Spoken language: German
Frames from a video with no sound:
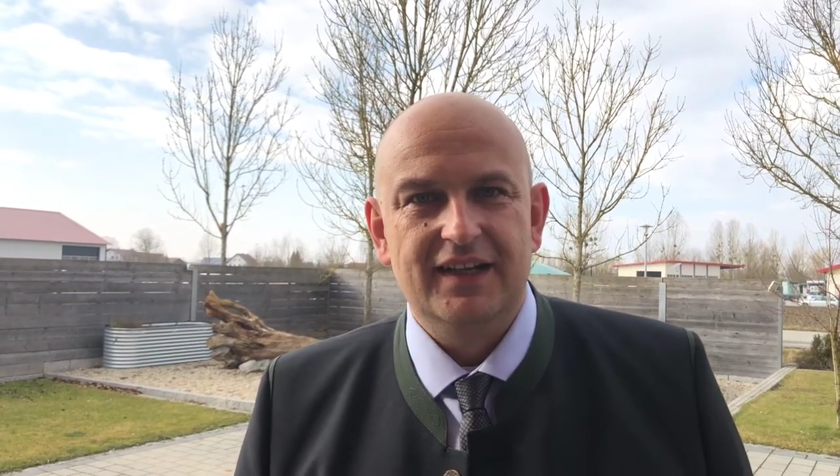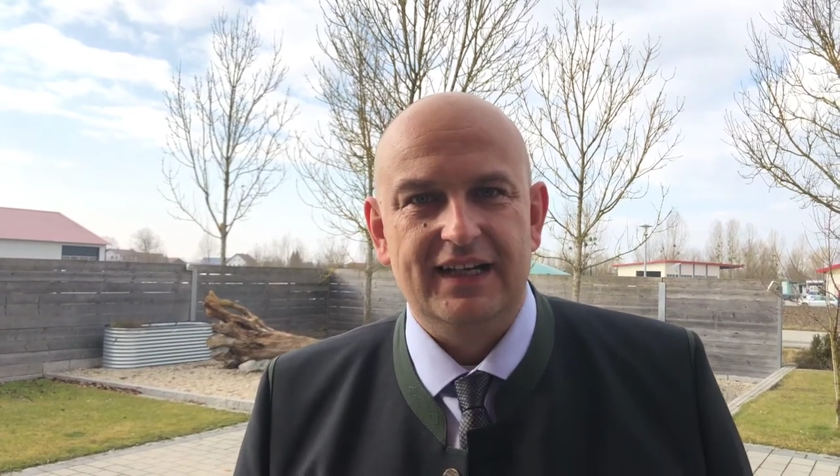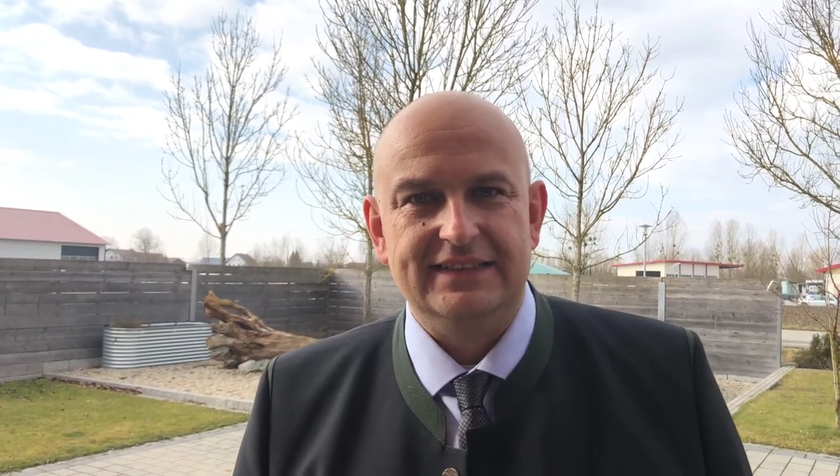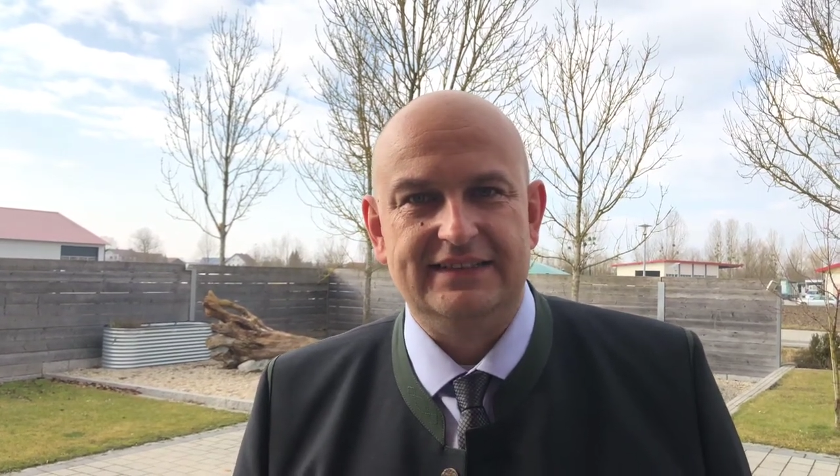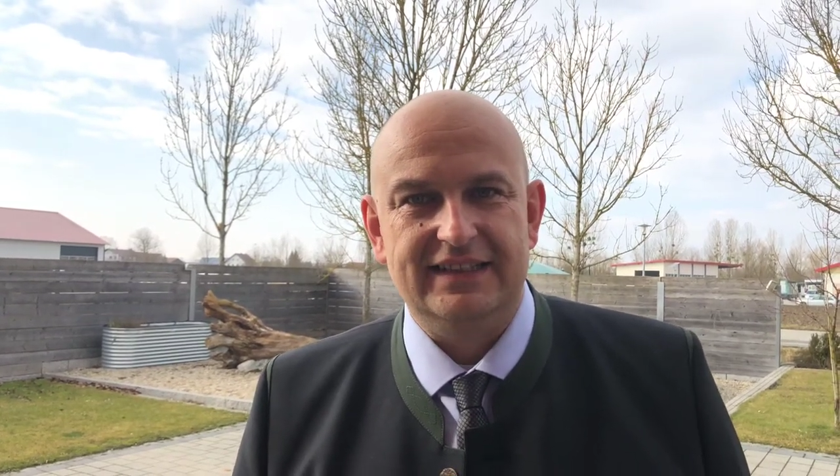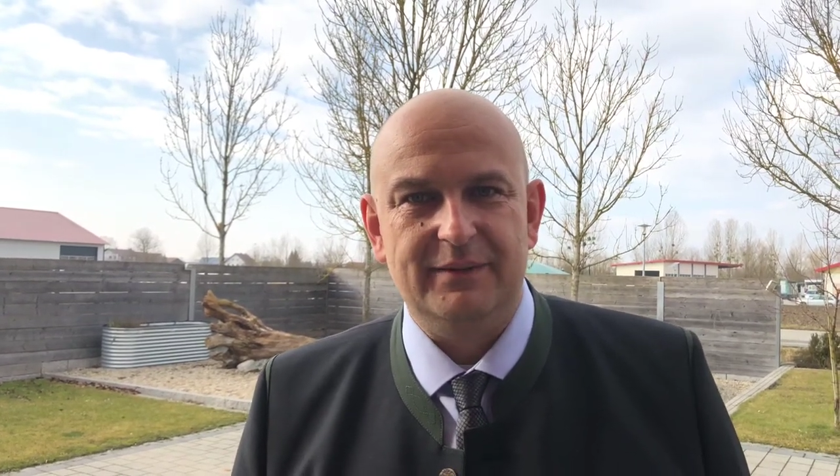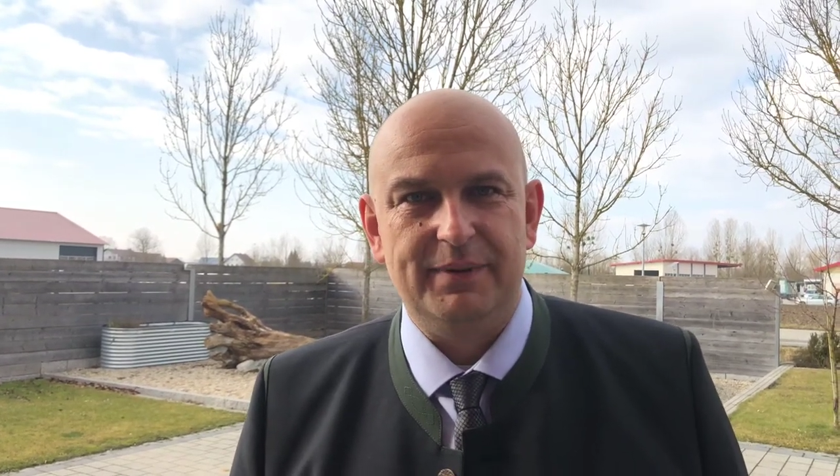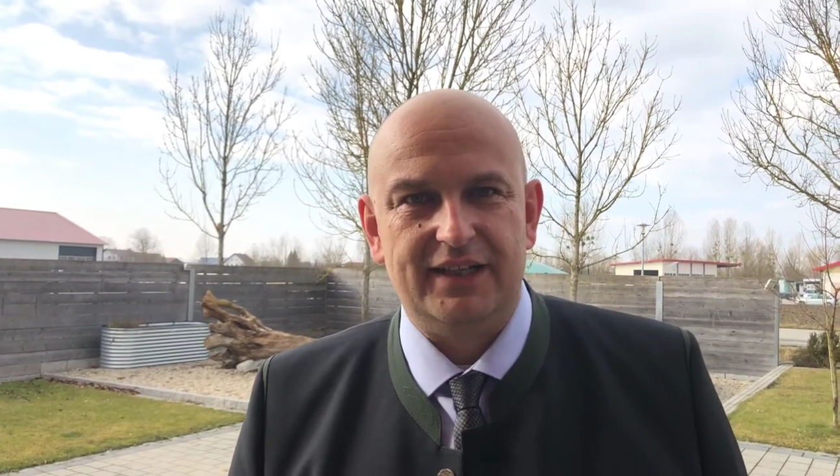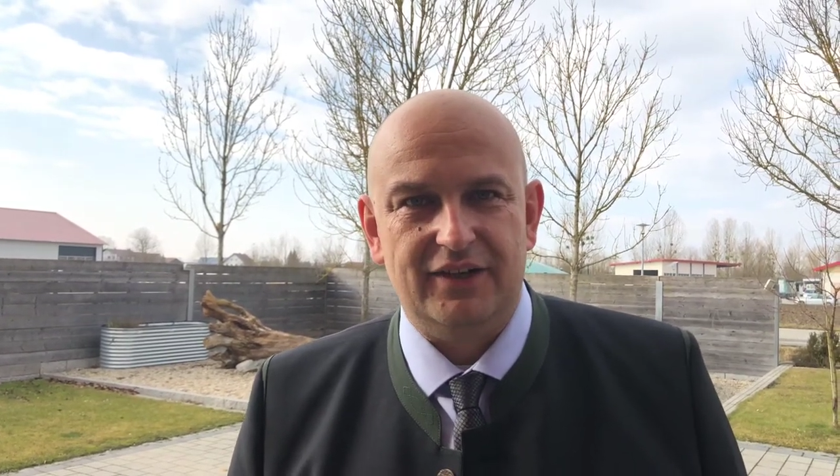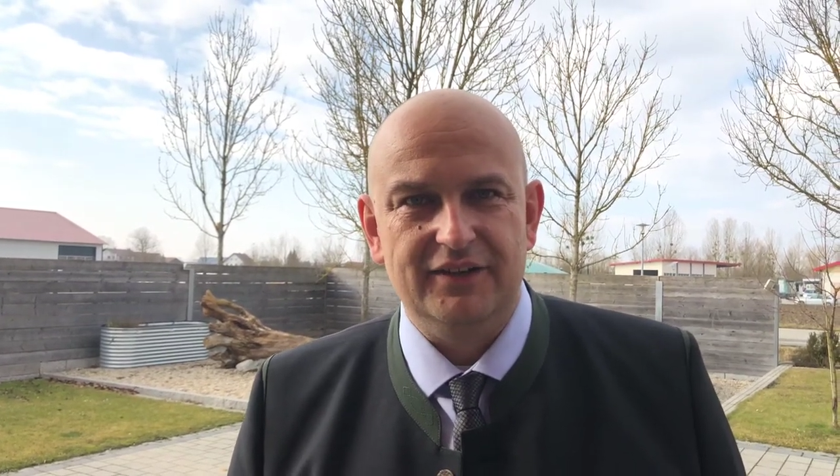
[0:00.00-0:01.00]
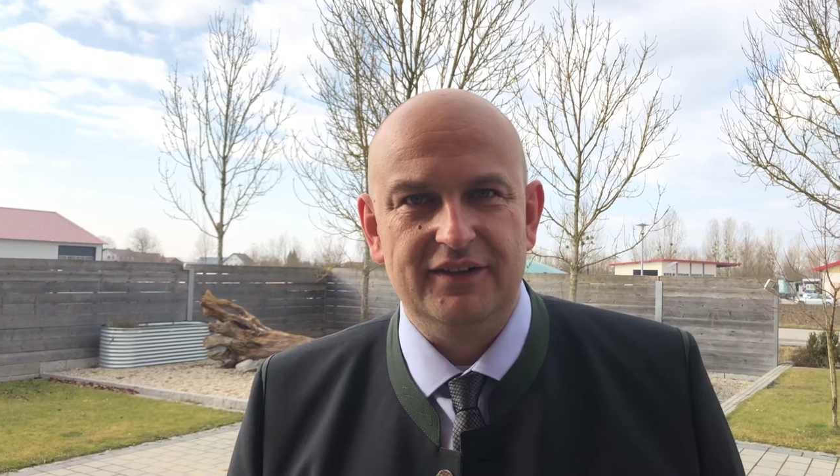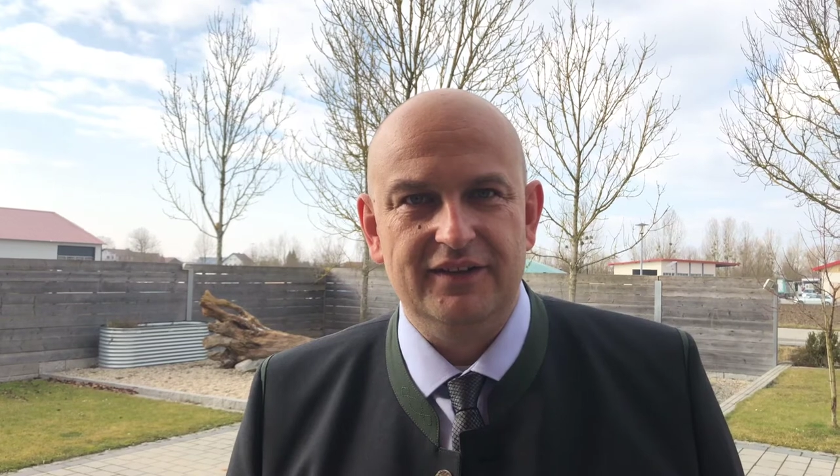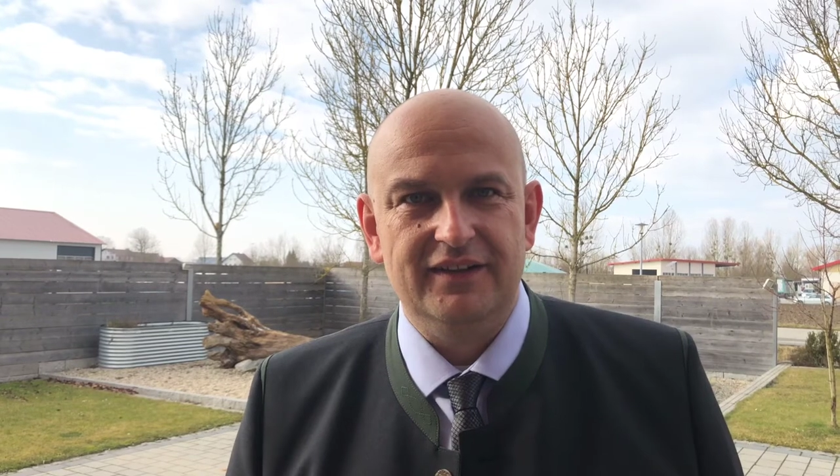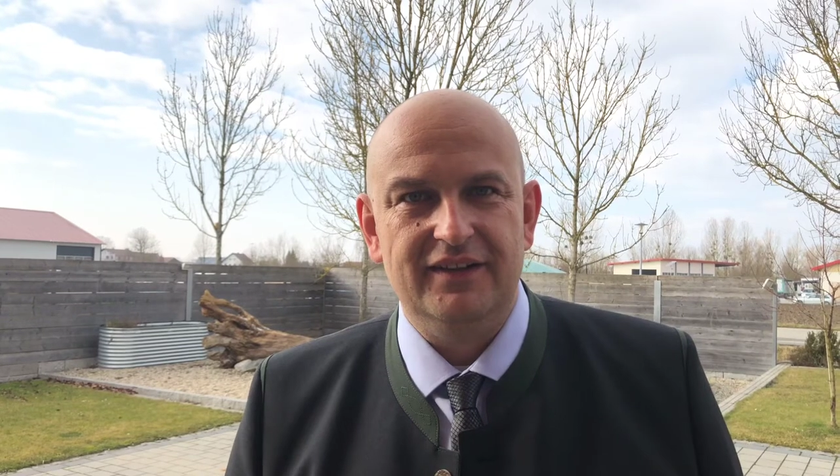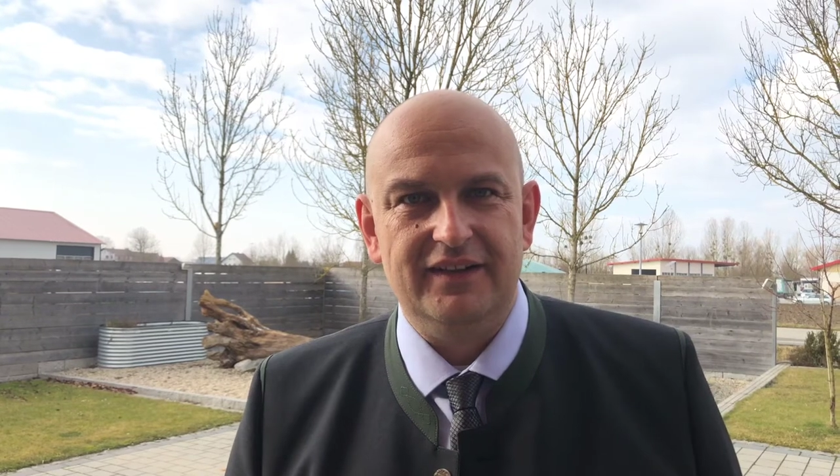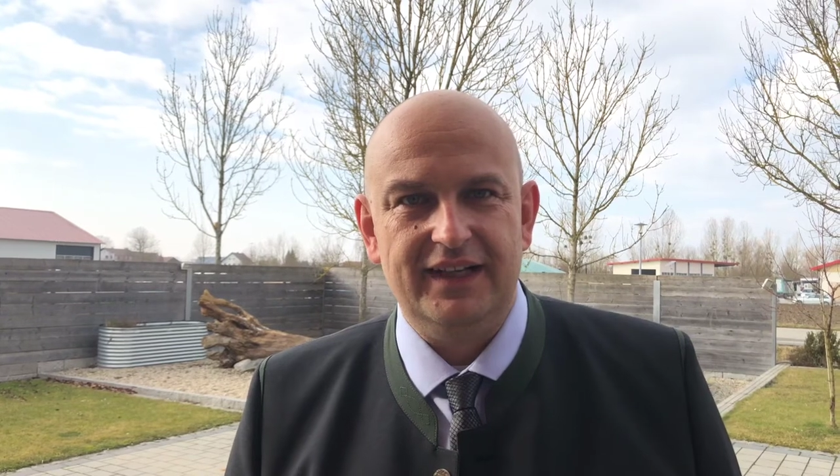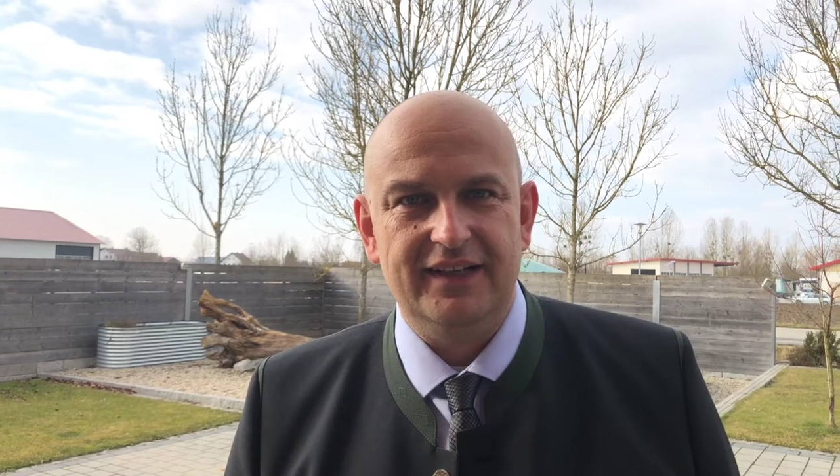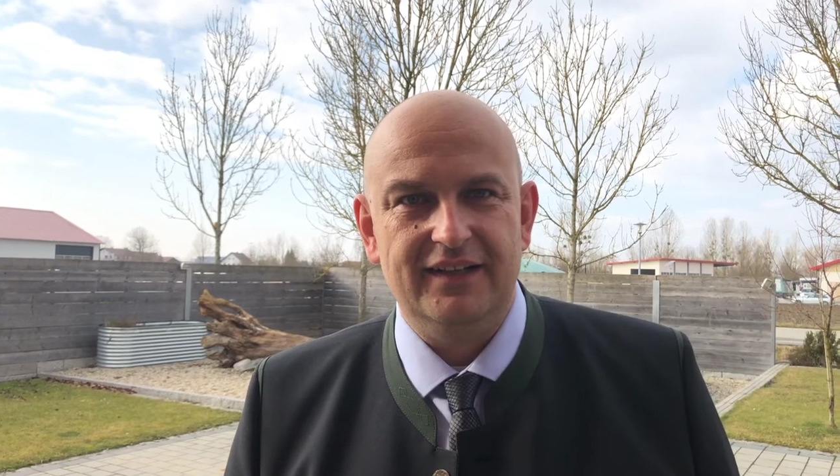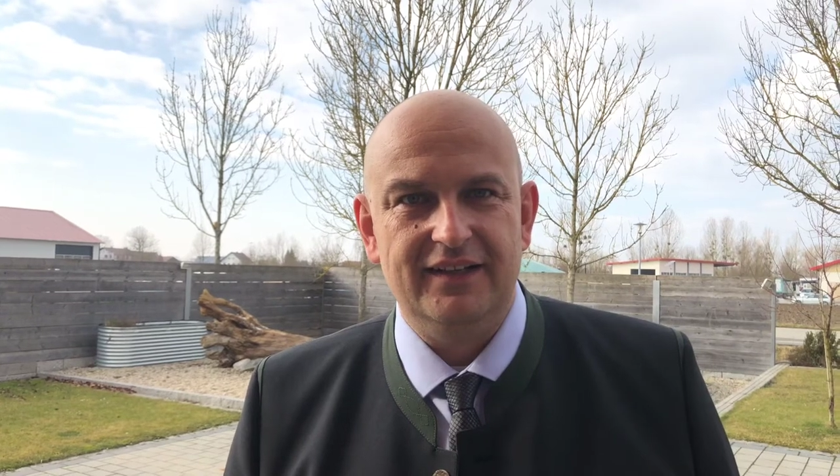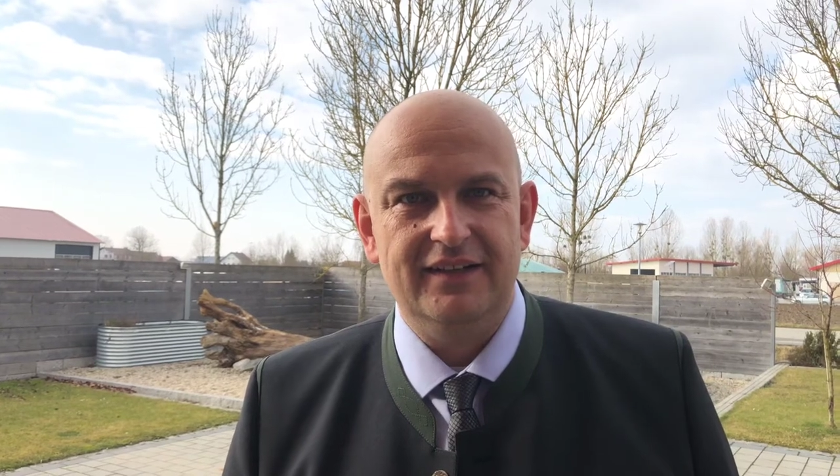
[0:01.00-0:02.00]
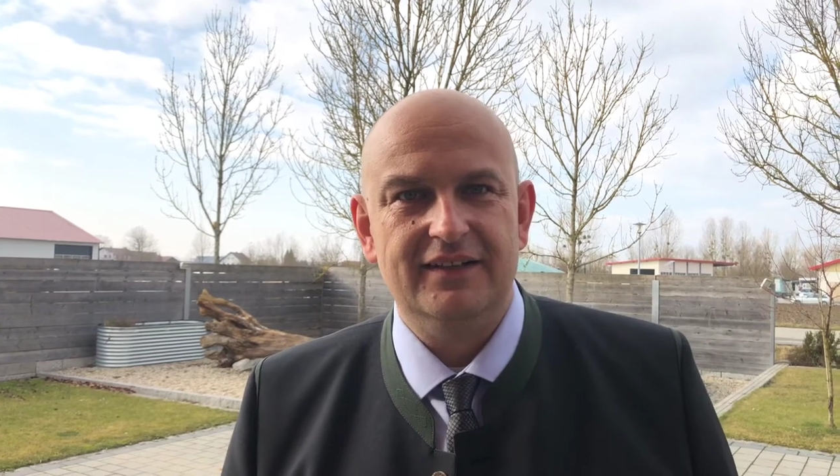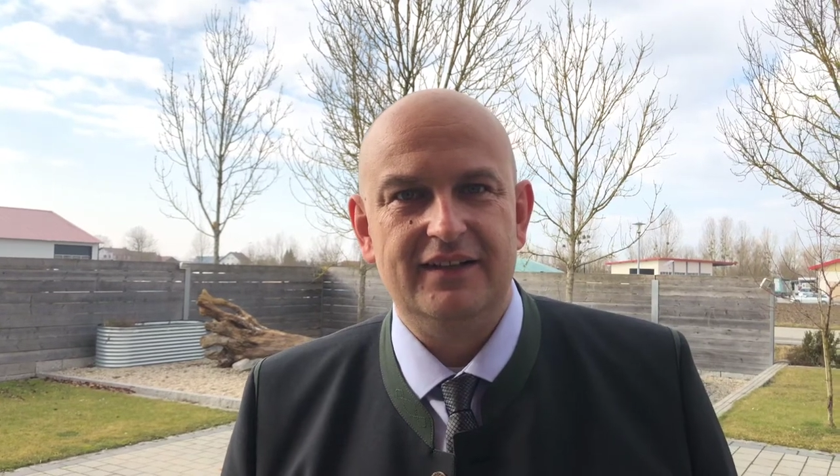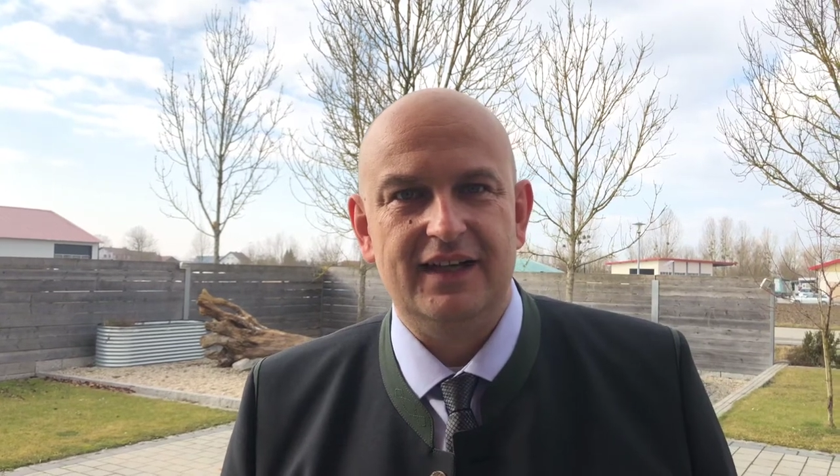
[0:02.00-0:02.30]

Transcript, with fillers: einen sehr bekannten Redner,